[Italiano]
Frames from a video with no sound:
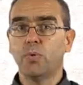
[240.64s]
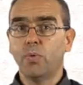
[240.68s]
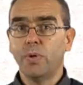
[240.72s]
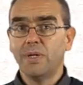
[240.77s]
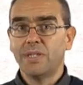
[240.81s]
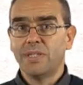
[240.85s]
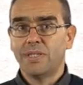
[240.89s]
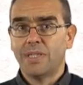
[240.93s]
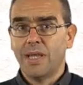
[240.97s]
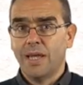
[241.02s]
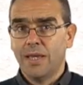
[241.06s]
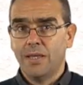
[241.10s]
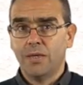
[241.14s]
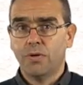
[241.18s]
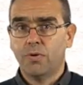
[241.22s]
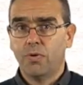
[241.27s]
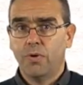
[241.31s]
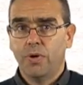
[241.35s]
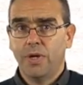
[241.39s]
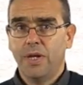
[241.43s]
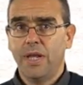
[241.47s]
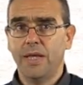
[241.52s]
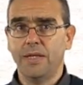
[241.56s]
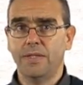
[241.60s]
Questa
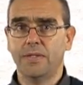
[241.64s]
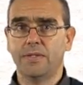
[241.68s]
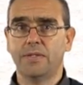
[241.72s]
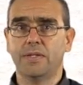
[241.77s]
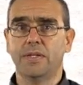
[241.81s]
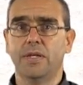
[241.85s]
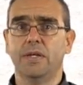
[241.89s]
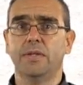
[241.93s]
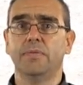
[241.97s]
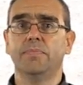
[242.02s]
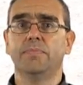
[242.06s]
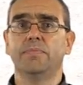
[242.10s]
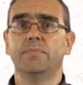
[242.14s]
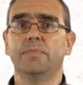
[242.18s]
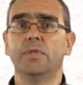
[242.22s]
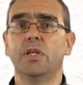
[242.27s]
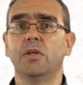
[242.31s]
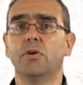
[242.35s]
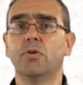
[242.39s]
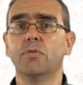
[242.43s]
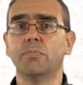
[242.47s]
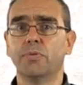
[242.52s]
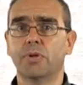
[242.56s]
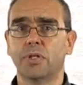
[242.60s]
incoerenza
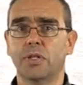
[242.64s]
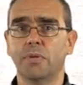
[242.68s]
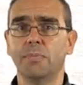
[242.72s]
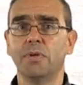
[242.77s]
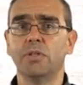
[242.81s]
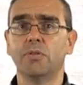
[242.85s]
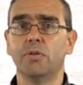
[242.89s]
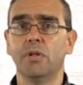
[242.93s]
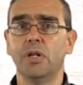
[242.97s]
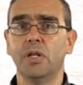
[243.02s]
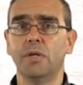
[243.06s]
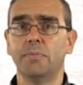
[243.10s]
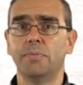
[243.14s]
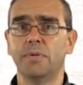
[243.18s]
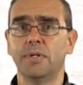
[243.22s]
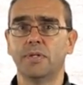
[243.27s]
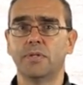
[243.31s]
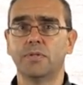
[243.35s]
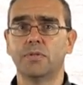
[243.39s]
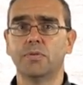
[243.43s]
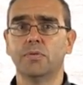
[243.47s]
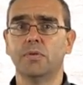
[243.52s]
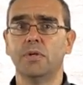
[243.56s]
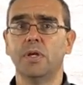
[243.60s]
nel comportamento delle
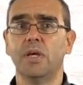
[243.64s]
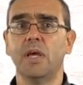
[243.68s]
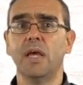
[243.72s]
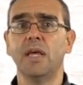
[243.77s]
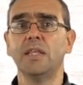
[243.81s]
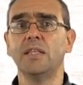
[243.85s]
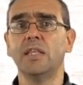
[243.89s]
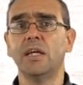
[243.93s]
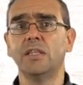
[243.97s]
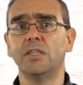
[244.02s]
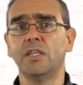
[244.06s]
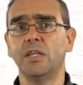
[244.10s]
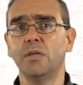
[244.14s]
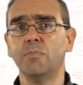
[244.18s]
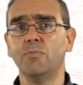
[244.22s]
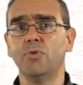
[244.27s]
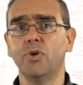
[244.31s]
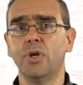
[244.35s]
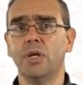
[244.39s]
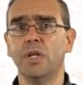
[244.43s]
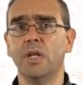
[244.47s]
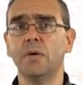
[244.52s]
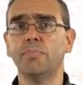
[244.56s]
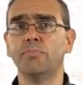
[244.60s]
persone è da
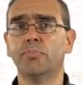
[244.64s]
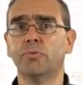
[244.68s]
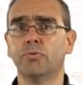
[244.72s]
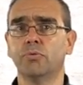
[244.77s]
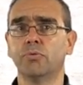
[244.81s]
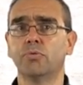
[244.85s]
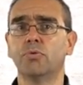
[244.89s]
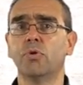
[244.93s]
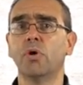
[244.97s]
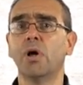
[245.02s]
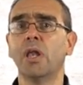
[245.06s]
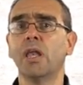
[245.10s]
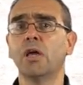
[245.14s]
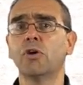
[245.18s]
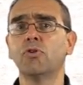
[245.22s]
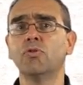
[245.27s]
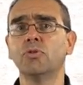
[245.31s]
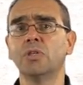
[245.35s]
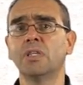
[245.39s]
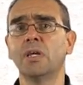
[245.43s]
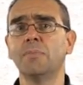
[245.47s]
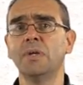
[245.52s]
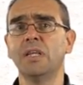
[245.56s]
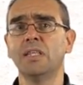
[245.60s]
attribuire appunto alla
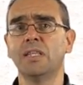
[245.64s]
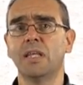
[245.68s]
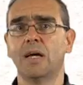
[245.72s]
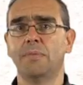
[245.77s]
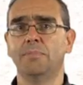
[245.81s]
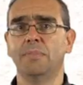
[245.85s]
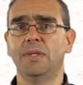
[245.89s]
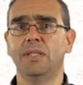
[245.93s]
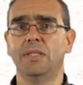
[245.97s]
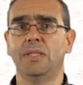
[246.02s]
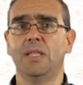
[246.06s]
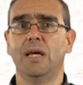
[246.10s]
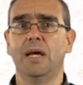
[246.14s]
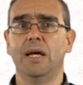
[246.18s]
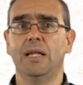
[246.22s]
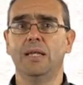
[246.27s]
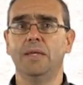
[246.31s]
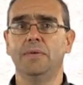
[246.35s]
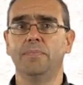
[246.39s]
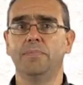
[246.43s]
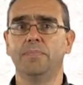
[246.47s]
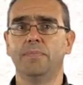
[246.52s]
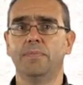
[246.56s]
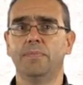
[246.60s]
contabilità
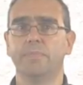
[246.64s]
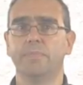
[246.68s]
mentale.